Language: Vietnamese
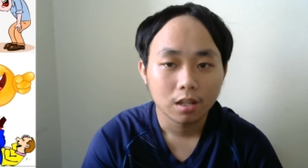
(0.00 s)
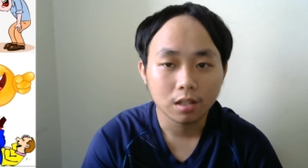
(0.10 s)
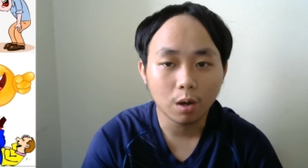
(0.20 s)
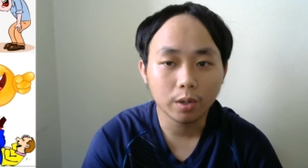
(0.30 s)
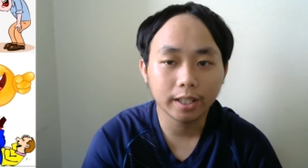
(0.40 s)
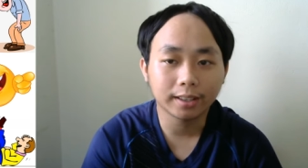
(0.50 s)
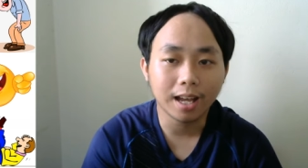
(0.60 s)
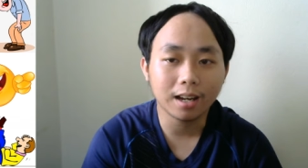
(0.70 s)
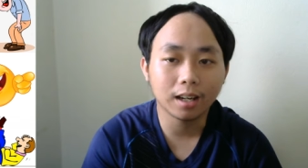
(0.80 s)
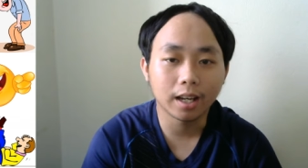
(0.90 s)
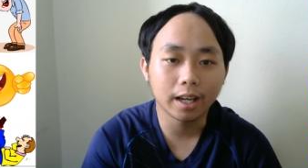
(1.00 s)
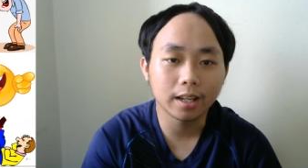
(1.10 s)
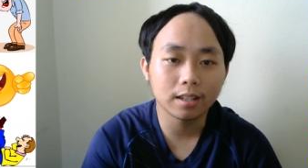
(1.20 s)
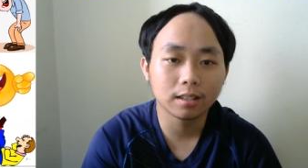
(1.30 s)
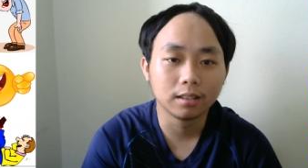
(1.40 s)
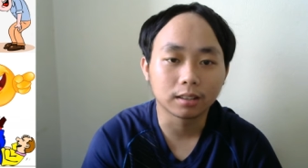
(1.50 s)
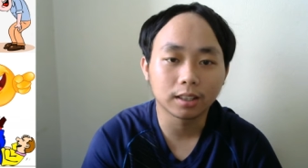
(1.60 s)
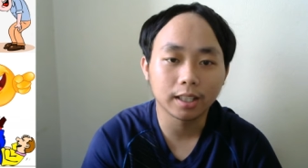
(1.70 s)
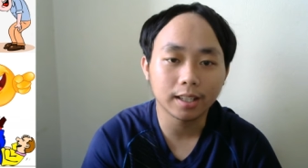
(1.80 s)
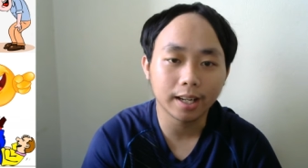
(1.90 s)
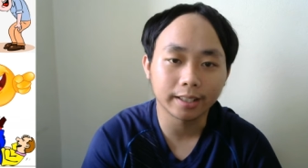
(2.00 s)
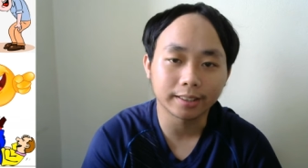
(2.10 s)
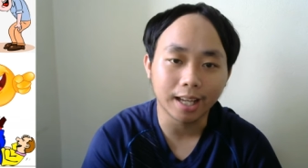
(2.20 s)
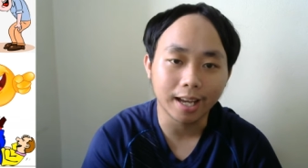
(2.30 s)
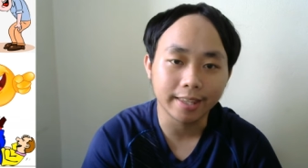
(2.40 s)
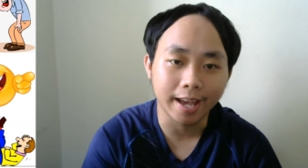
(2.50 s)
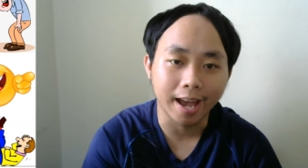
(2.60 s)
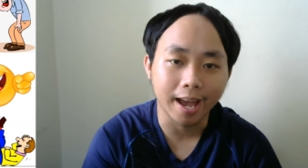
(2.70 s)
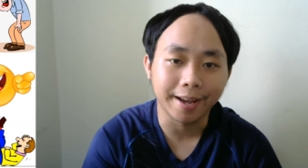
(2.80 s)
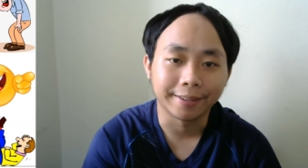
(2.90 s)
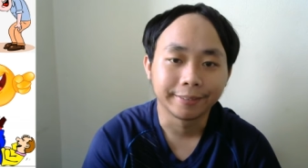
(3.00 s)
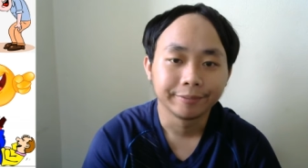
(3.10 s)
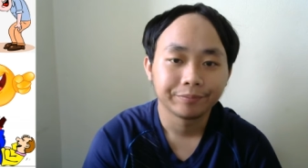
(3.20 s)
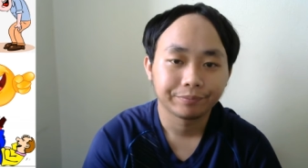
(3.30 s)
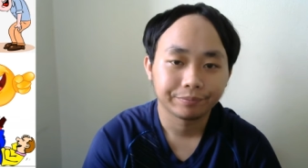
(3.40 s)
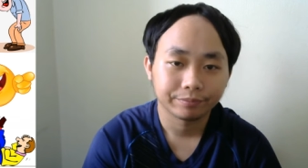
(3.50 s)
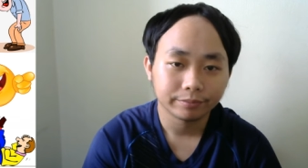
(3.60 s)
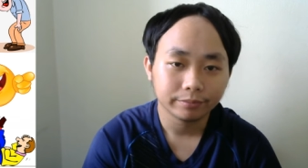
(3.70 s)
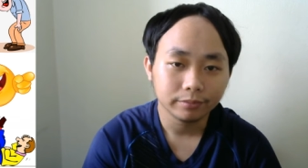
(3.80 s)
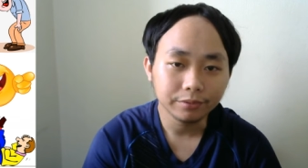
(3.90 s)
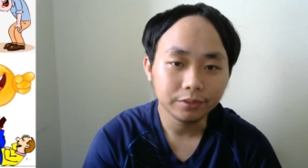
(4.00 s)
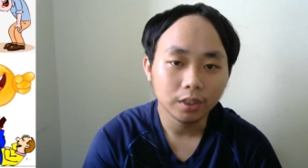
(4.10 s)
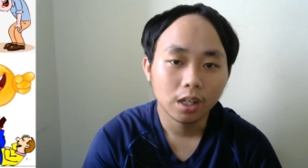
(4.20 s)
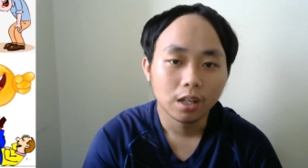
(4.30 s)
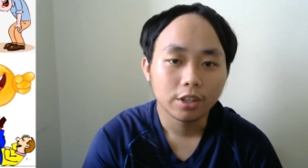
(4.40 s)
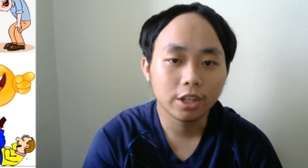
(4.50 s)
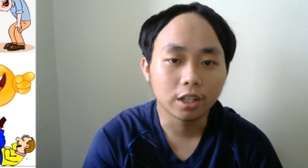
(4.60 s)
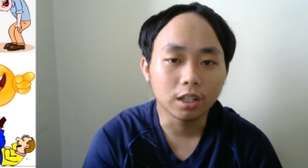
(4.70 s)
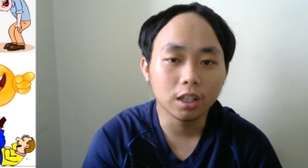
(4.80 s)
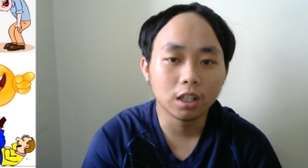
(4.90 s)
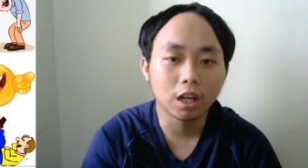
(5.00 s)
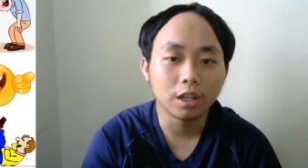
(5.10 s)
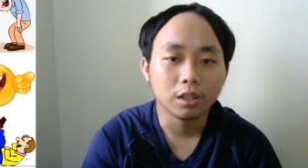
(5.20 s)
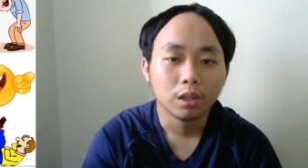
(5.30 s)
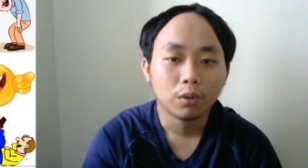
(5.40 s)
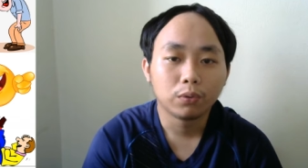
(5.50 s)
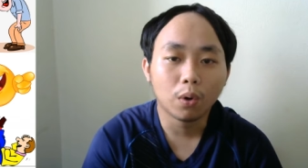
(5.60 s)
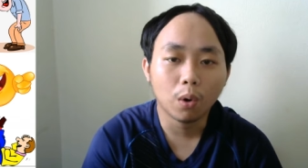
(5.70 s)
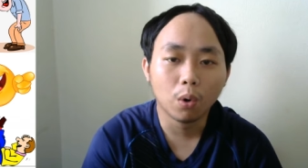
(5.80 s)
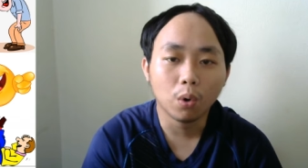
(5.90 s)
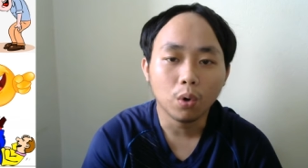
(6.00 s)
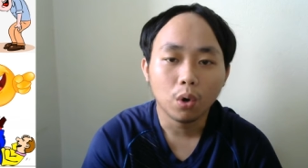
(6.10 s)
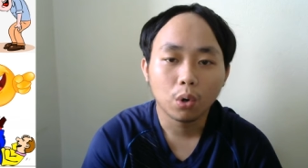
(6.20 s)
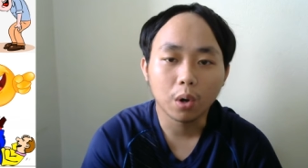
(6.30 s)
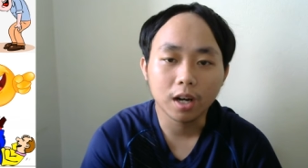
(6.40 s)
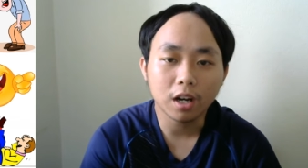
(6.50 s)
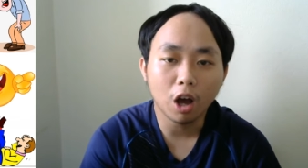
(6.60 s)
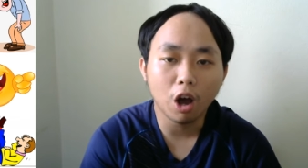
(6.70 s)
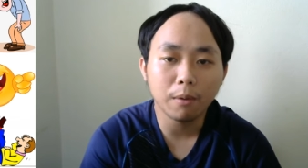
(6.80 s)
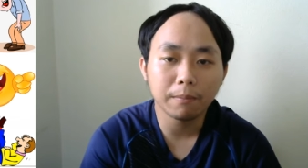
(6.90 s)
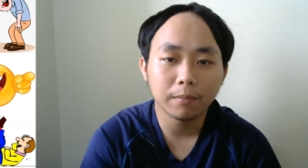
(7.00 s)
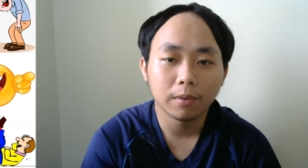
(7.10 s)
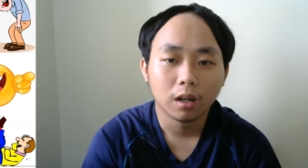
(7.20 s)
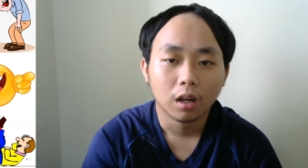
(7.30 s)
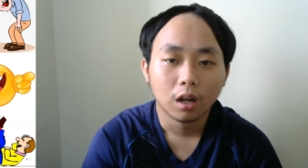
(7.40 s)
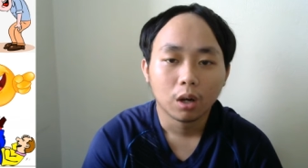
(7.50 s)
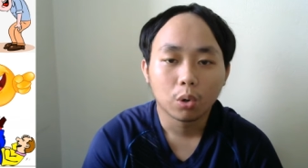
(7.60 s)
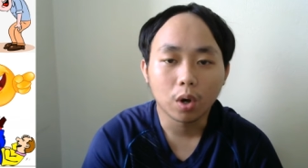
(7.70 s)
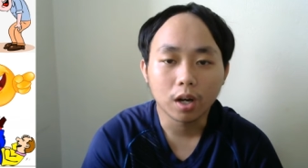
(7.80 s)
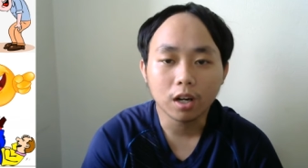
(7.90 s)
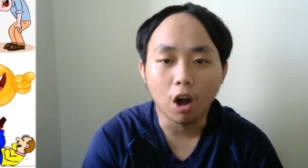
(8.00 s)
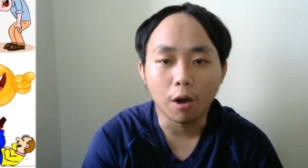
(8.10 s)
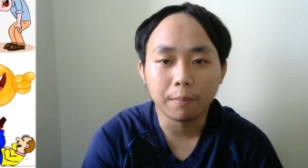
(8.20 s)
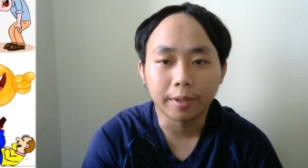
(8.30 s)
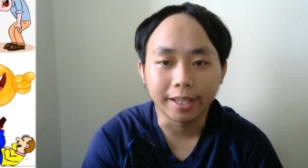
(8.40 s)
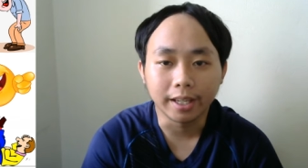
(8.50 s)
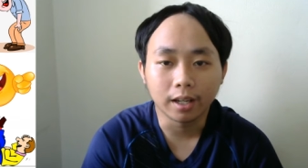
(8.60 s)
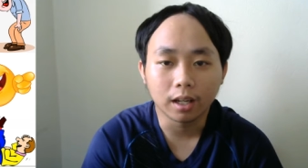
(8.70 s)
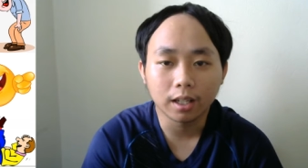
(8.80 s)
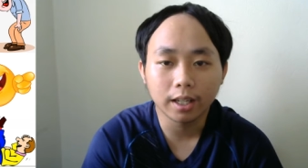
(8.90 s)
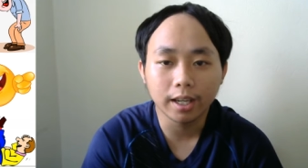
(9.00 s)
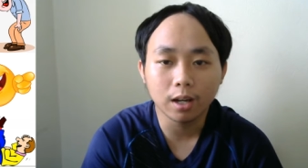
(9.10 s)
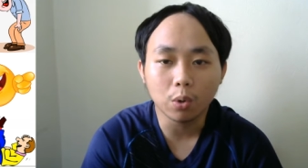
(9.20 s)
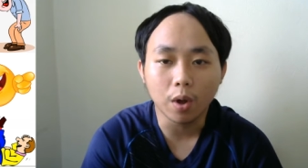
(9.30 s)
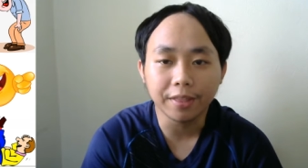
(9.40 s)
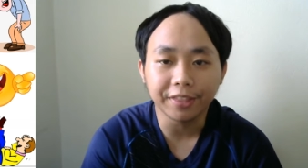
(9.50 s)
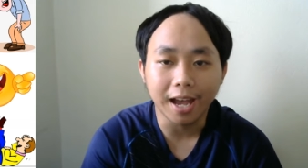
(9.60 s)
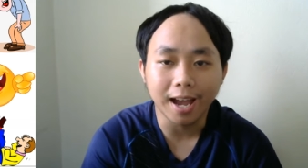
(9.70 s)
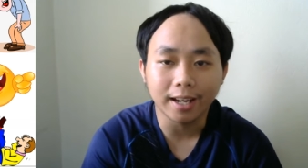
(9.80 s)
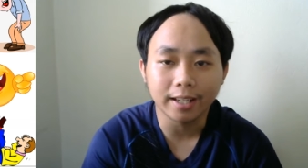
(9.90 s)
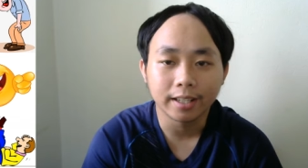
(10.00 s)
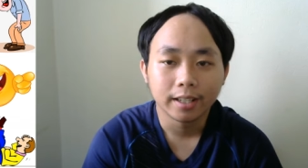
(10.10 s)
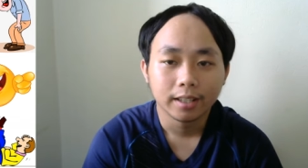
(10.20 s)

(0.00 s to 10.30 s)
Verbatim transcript: sau khi tang lễ được tiến hành tại nhà những người phu khuân hôm khuân hòm kia khiêng quan tài